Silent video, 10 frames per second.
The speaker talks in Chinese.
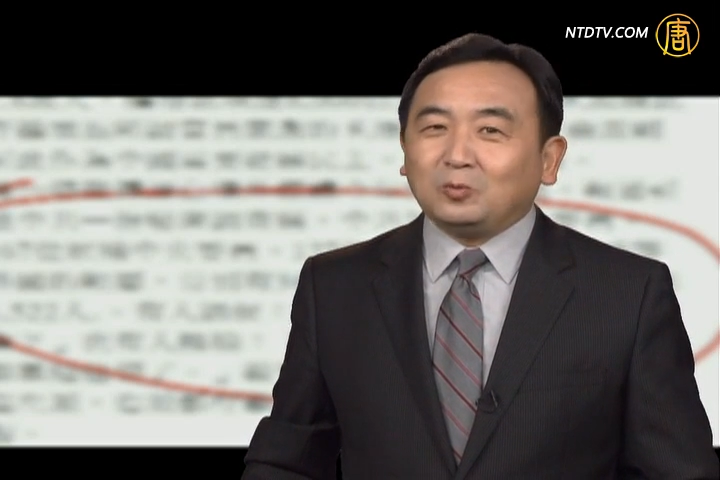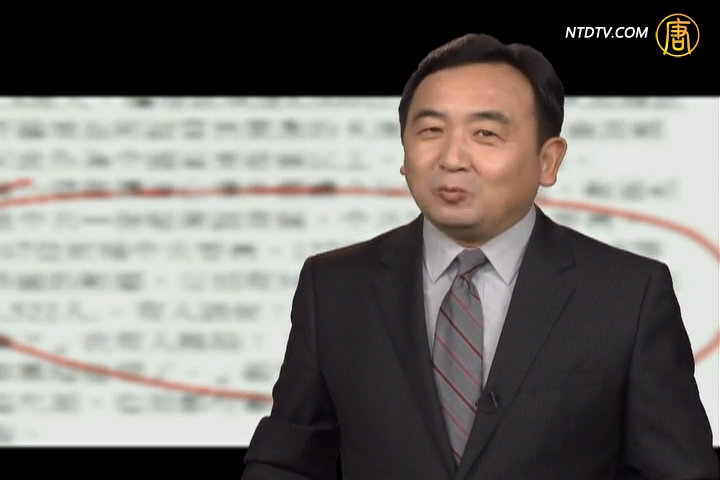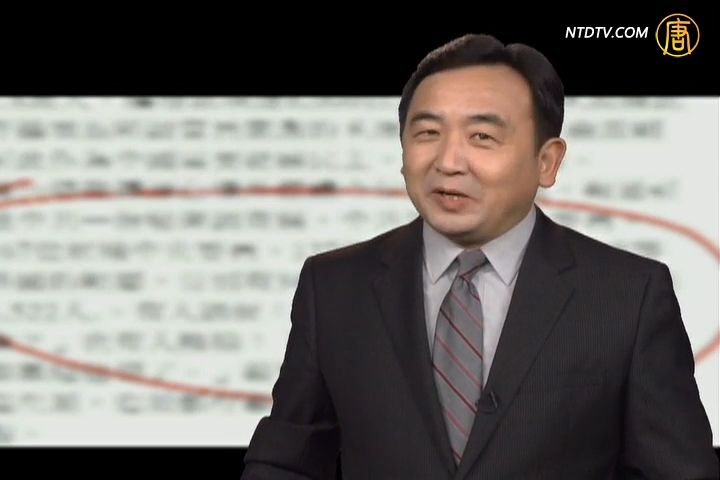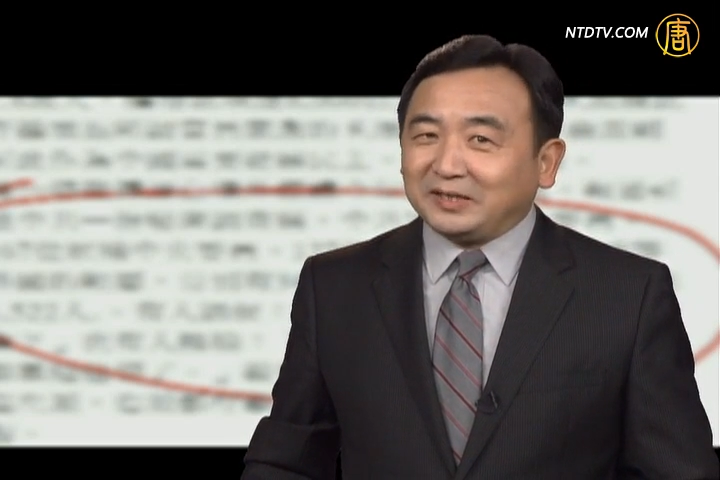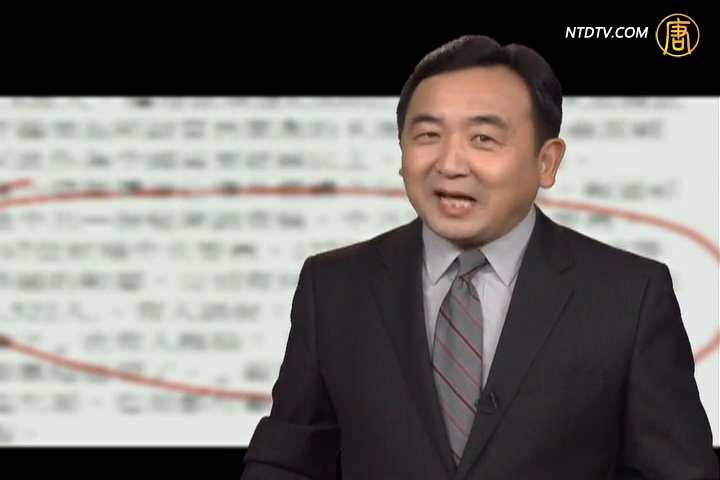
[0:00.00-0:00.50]

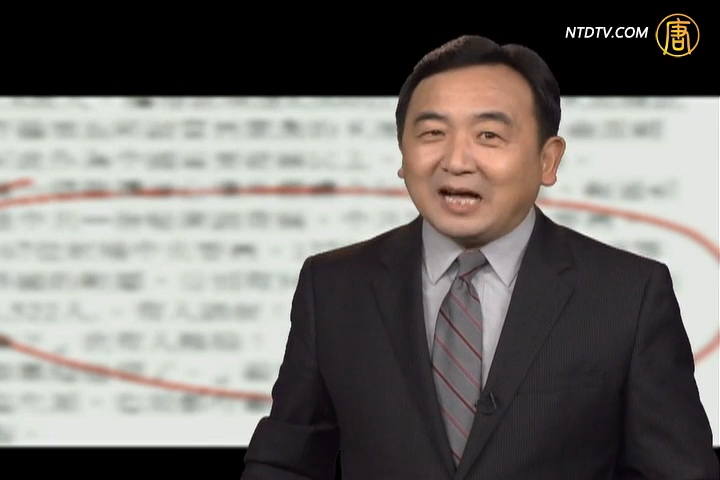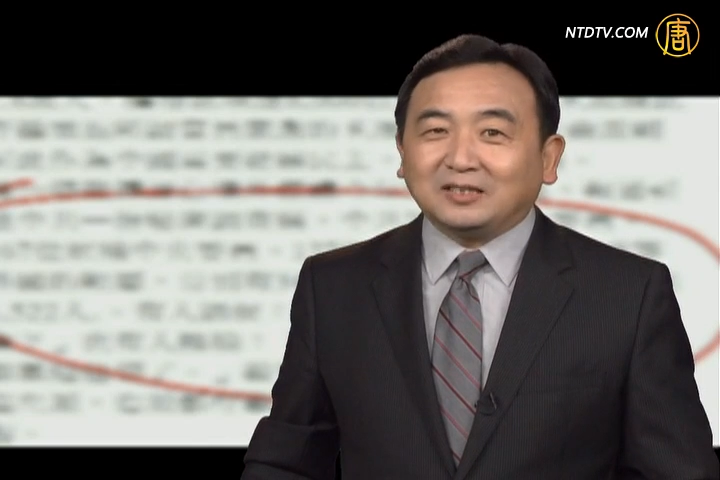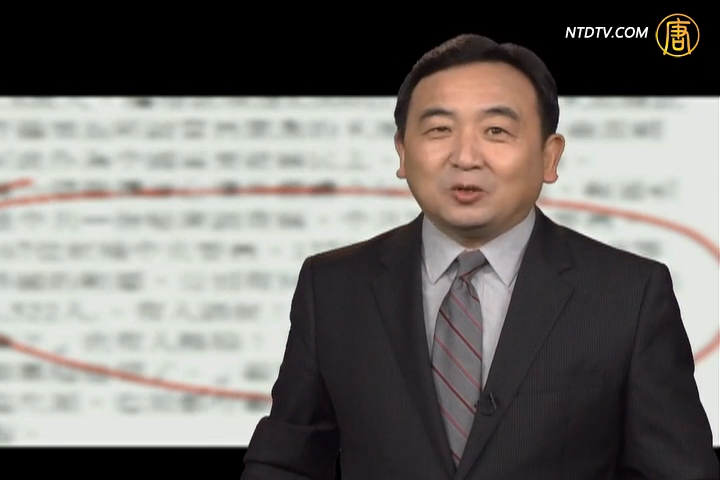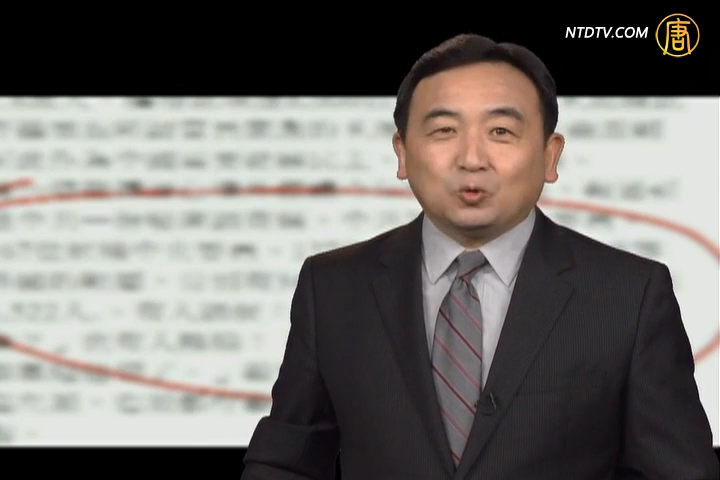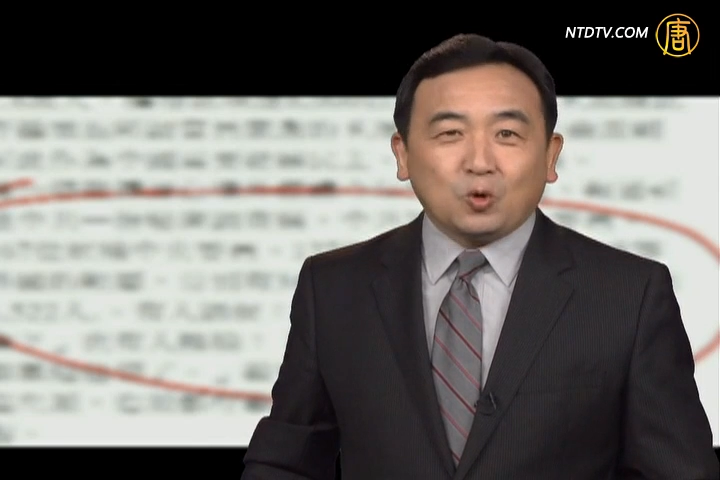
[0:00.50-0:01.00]
伟大
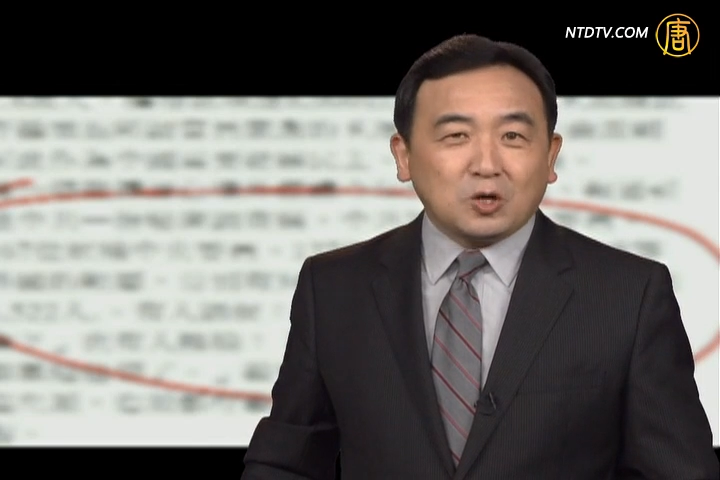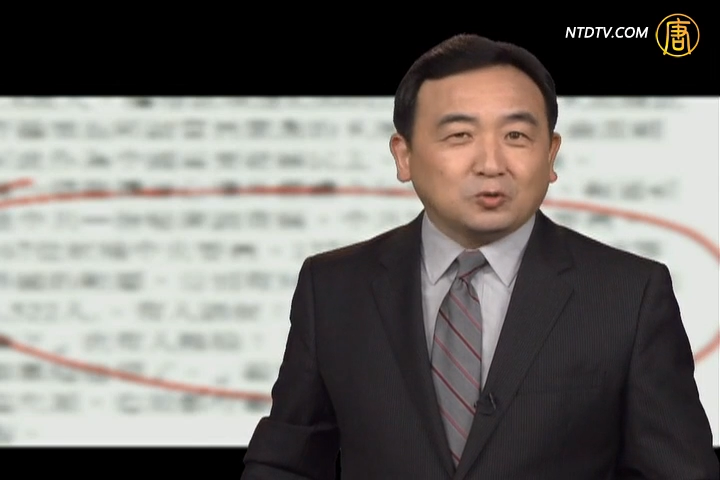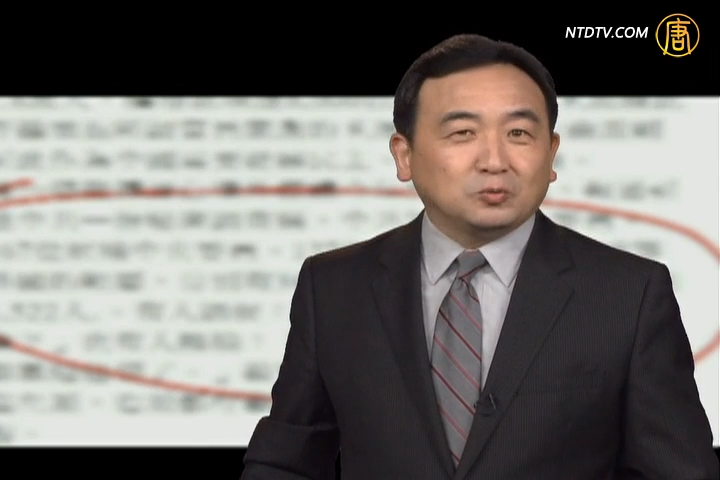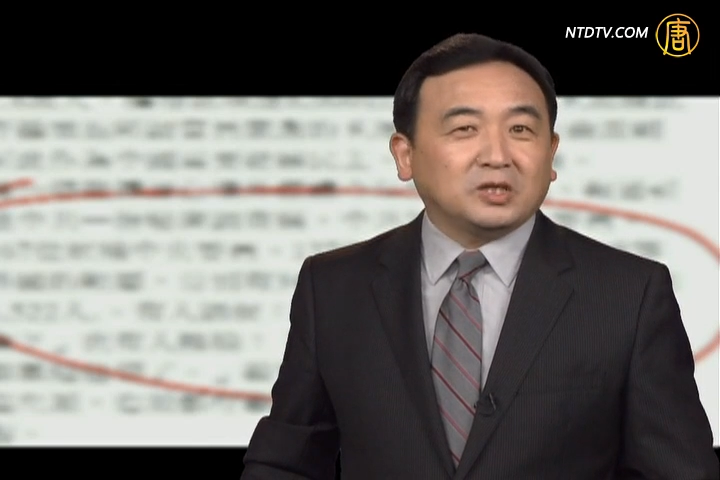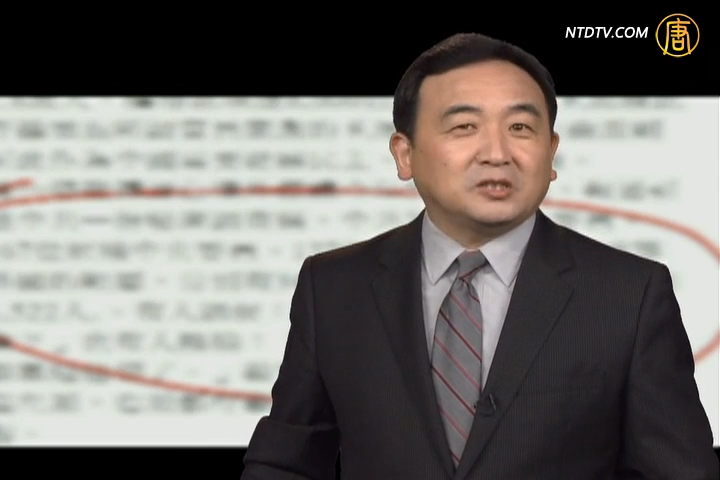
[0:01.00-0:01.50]
的、光
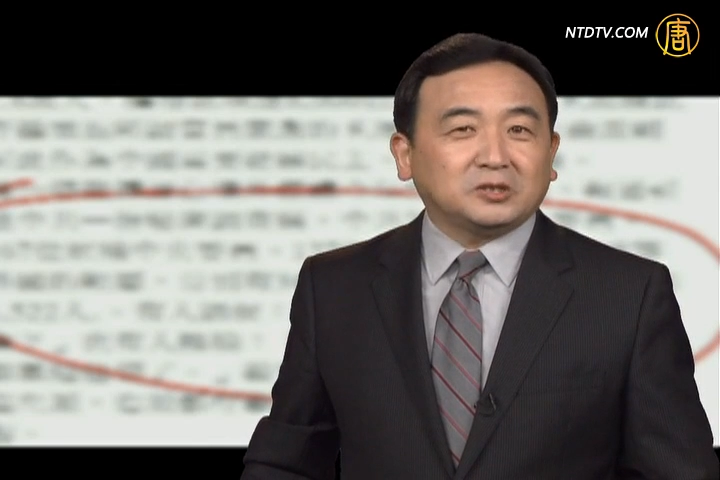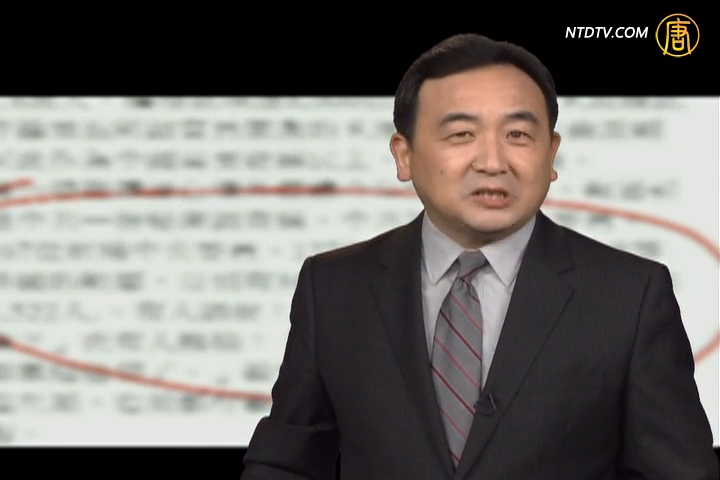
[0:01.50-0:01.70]
荣的、